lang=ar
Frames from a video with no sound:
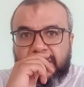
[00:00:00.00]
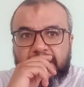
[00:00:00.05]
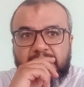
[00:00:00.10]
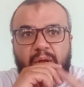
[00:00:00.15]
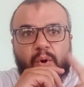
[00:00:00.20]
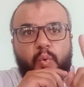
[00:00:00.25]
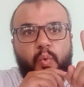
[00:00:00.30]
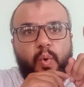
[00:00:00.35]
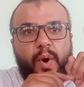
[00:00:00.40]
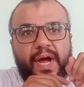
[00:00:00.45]

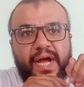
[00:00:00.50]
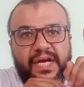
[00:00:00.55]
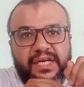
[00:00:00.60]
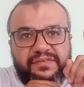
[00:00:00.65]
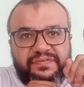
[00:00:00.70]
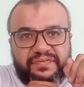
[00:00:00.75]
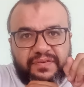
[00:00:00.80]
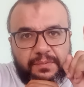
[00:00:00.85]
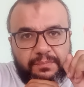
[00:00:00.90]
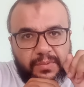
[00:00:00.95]
لو واحد
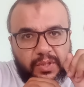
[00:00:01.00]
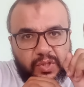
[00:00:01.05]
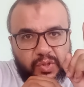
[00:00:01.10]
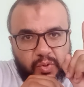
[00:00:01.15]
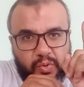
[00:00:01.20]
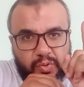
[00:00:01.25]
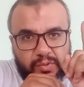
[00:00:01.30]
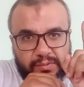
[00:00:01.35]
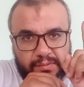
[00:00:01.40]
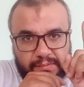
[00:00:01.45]
في
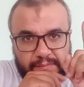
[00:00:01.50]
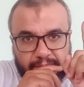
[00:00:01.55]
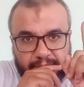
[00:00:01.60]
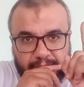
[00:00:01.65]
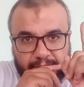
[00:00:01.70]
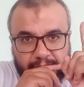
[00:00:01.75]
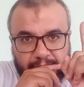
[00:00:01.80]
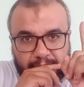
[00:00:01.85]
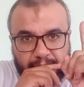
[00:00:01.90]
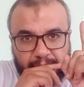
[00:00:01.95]
المليون
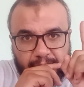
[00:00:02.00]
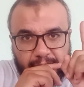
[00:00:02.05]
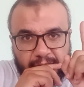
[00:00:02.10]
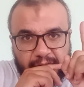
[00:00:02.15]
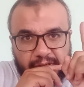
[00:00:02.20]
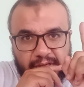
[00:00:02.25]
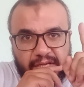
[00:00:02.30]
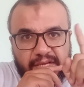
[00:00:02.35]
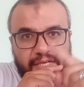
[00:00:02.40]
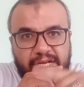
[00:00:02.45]

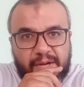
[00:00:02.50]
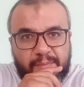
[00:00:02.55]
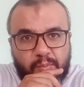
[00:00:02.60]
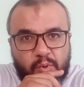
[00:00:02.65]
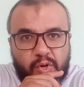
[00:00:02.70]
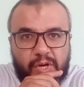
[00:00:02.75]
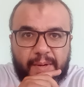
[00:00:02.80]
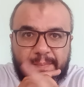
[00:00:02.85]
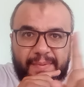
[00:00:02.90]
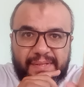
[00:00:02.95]
انك
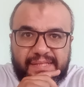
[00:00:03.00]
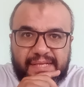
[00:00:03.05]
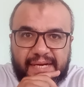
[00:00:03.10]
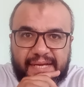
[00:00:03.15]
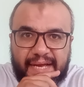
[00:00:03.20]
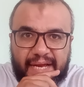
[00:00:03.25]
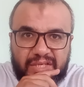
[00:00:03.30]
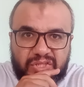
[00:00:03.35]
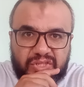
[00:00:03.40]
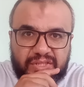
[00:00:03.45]
ممكن ما
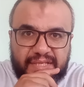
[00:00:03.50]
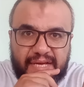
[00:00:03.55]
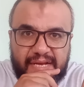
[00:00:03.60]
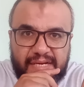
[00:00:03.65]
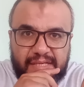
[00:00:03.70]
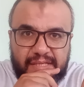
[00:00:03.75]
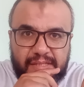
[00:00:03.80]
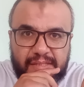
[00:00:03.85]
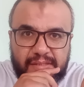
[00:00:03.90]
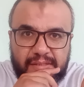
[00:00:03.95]
ترجعش
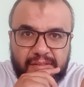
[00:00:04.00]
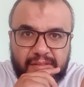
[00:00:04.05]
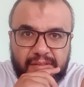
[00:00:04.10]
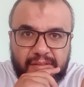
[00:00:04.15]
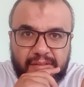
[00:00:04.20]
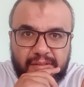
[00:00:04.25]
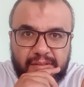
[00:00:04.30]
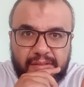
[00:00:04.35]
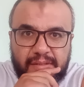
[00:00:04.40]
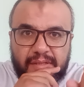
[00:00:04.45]
تاني
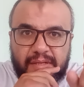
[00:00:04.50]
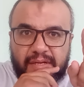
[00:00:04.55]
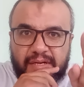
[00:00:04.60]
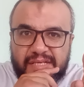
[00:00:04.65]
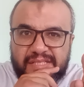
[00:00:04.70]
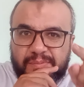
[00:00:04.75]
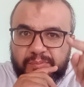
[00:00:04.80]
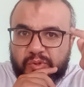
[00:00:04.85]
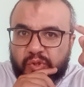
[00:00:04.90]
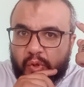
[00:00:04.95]

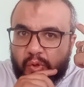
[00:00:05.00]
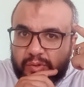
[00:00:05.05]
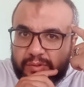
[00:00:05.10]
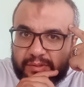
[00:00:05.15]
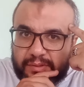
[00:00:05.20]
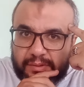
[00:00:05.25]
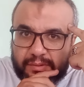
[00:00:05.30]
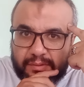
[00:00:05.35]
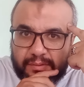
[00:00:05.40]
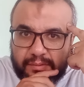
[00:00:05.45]
لازم
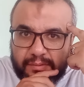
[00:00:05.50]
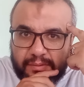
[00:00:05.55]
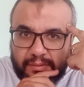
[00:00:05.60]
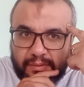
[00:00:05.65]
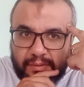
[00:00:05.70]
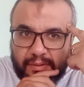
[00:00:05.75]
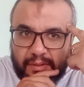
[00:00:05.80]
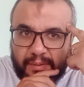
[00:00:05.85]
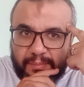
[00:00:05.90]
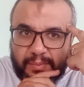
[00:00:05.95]
تحط
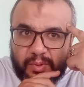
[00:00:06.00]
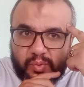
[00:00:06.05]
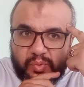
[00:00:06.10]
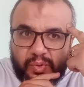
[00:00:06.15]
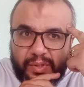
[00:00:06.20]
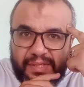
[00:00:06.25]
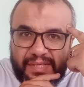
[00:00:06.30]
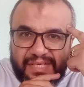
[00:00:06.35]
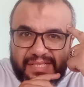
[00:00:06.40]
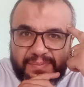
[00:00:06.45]

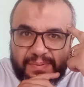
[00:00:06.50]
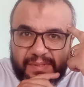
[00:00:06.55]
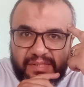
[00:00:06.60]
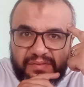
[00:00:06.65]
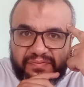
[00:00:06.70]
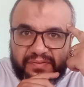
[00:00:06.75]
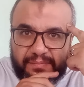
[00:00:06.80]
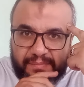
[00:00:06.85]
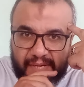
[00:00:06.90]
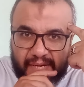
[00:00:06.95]
الموضوع النسبه
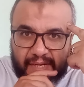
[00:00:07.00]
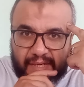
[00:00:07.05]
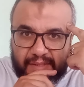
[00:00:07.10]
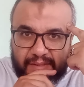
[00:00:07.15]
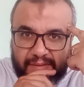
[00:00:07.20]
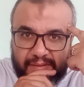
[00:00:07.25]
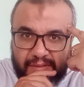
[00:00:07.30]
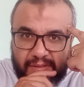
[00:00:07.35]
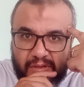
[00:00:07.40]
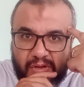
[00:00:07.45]
دي في
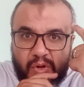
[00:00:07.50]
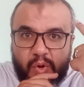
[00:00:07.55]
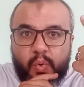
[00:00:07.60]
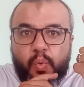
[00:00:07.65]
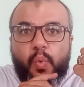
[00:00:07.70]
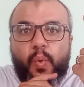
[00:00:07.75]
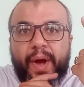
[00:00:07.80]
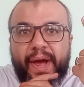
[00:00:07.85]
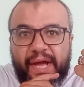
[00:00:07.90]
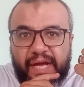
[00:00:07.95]
دماغك
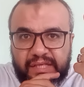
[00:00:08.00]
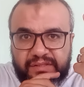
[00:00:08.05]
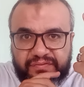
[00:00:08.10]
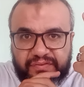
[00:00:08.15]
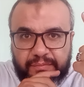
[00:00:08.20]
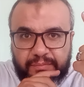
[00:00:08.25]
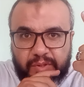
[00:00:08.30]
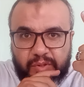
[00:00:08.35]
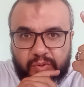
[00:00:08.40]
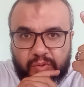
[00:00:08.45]
واحد
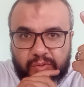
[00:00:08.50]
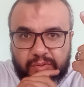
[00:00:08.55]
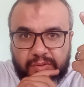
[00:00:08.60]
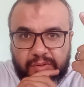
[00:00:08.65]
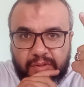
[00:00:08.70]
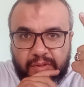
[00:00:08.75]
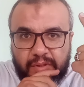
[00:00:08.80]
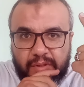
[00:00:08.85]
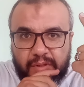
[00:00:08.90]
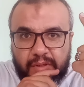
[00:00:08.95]
في المليون
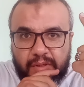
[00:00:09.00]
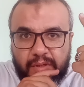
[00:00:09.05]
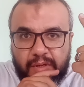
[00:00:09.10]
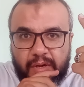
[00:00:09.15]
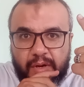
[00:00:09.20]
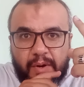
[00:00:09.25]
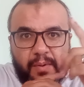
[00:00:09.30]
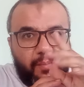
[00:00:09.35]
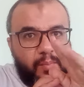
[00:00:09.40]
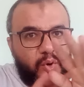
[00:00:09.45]

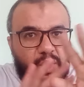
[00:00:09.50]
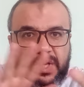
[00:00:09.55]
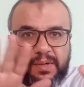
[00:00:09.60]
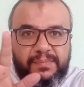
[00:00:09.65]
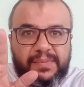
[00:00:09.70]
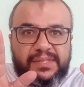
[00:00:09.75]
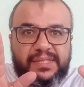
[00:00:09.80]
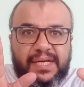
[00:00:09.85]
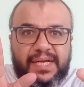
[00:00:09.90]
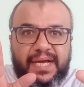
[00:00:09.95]

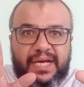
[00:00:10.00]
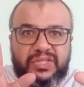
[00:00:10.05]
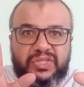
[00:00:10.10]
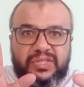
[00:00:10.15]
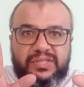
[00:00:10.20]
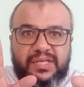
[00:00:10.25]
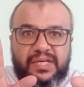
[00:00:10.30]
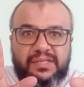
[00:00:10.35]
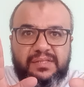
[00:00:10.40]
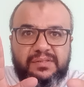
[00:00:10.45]
ممكن ما
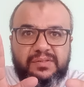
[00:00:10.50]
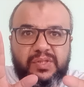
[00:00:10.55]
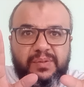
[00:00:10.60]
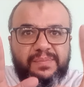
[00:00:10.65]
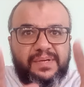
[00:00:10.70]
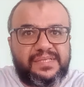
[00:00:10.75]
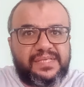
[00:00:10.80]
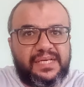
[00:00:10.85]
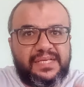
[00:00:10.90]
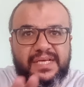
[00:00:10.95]
ترجعش تاني
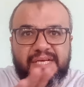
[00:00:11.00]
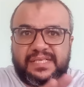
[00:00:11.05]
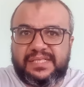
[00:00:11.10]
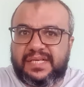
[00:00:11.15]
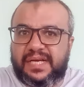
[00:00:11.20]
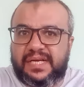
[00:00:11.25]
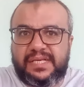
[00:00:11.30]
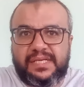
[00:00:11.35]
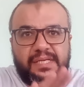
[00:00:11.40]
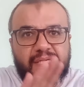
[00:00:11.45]
تبقى زيك
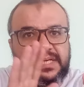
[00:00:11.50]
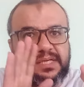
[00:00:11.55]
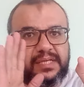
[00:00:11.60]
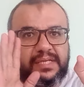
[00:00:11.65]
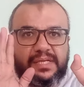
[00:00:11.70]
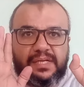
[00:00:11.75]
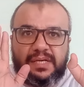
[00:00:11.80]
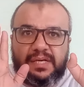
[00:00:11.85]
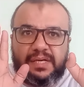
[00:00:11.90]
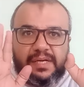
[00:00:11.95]
زي
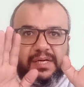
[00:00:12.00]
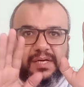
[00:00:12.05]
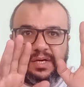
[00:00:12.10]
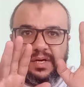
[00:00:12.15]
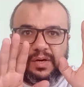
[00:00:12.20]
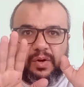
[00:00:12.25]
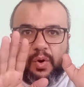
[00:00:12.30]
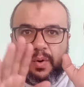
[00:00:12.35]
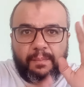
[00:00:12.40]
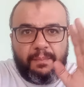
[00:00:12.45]

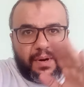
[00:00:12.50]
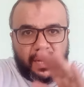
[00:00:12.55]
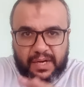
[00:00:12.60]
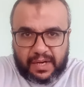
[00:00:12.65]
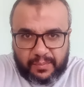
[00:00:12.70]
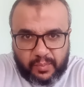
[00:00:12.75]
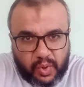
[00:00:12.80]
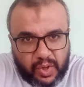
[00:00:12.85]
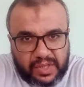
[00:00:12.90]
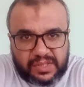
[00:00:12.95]
آه،
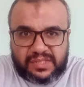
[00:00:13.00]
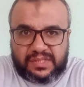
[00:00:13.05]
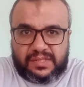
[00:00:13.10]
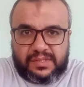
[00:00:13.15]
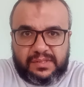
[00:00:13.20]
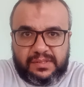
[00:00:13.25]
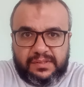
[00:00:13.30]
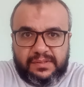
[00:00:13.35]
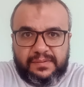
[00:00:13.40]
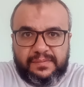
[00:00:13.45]
امك لما مؤاخذه
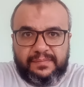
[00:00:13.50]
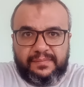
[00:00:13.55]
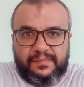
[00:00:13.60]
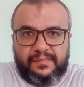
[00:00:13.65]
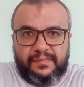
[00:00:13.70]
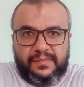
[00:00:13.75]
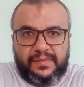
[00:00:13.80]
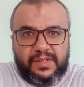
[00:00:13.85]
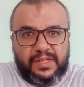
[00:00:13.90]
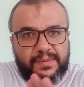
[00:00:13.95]

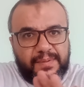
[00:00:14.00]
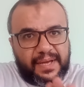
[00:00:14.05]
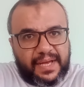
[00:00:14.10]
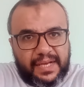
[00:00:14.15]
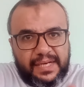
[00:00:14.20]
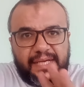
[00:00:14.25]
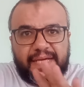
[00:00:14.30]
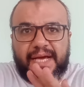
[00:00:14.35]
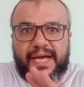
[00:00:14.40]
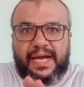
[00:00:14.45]
يبقى
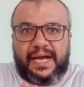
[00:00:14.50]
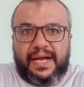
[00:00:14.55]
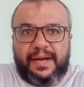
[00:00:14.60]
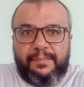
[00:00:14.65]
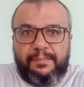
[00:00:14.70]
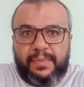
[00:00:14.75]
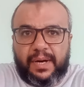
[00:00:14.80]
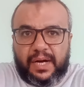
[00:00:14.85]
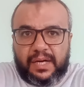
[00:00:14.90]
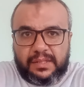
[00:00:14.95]
خليك قاعد
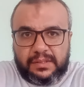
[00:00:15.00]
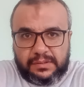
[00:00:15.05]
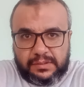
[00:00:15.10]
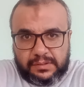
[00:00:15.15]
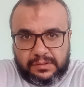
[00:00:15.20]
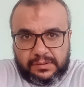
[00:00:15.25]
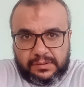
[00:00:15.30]
جنبها